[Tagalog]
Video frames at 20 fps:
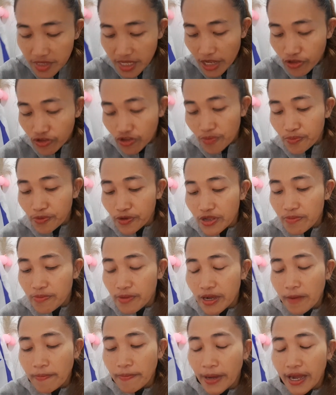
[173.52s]
Ito po
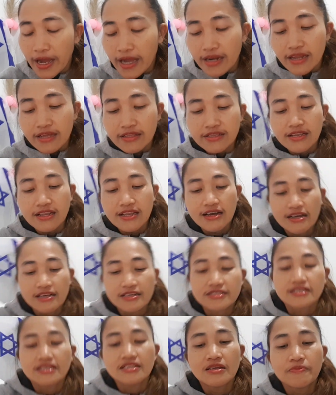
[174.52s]
yung mga pangalan
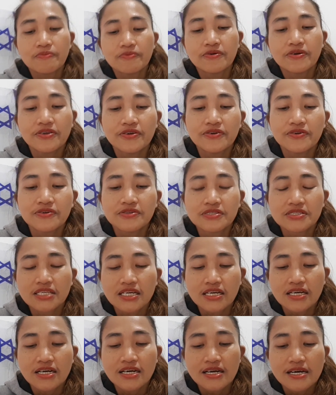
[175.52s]
nila. Sila po yung
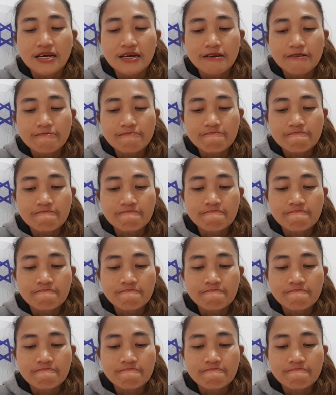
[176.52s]
taga